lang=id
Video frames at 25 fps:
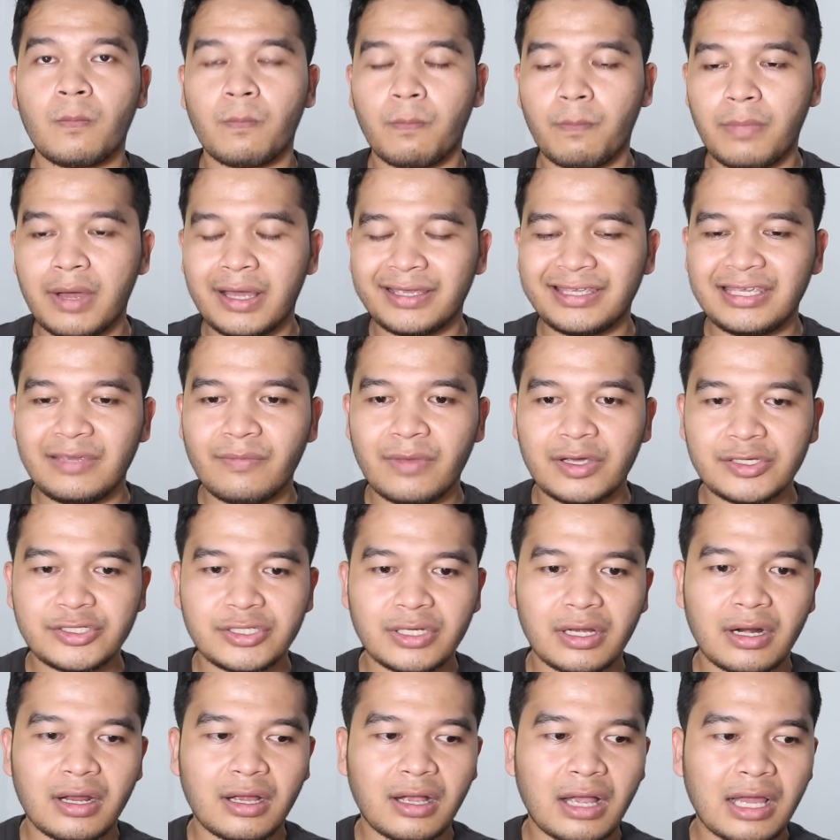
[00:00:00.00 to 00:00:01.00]
bagi
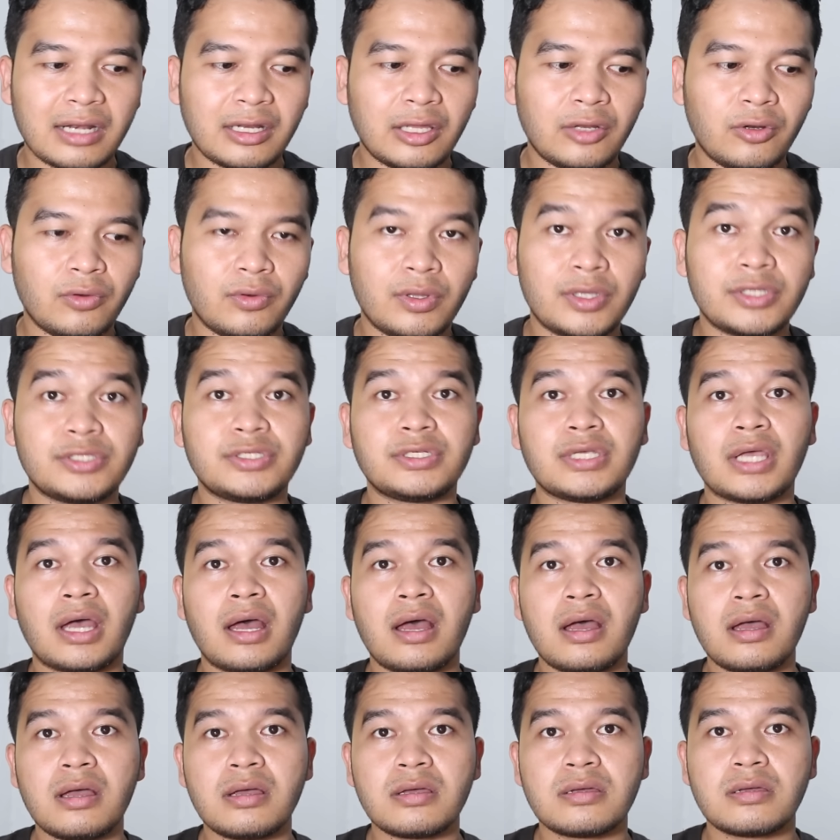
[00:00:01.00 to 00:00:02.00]
masyarakat
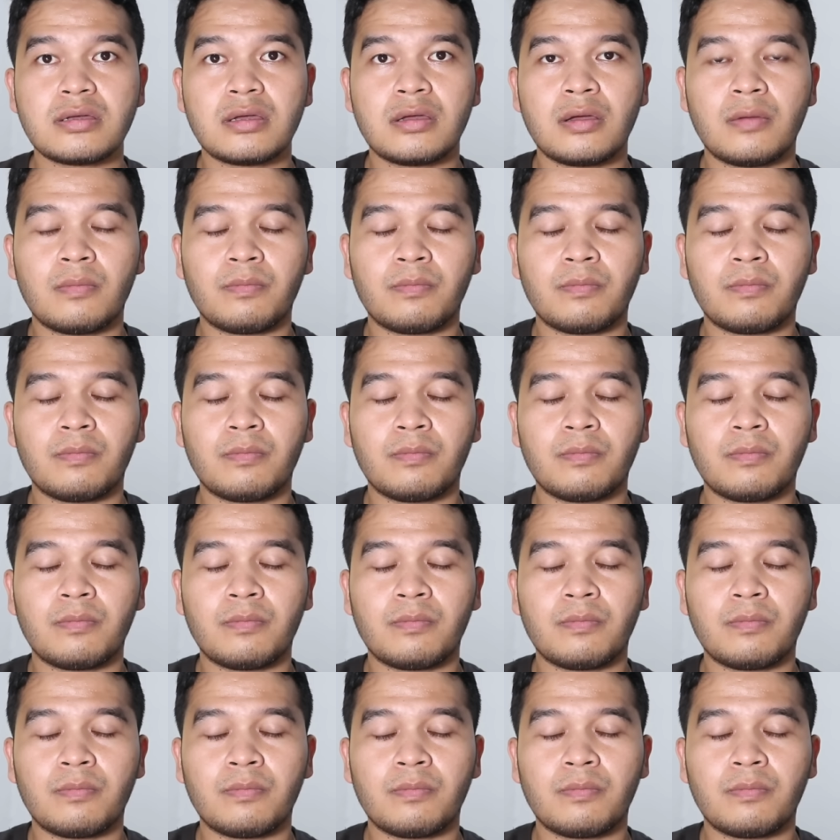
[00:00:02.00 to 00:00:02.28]
Indonesia